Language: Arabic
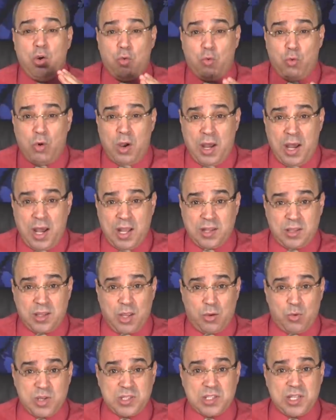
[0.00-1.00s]

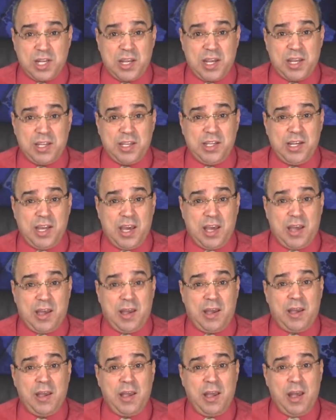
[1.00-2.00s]
وحتى وصل
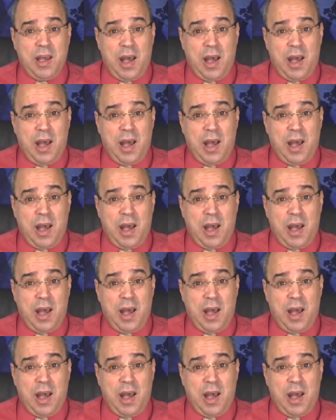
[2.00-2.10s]
إلى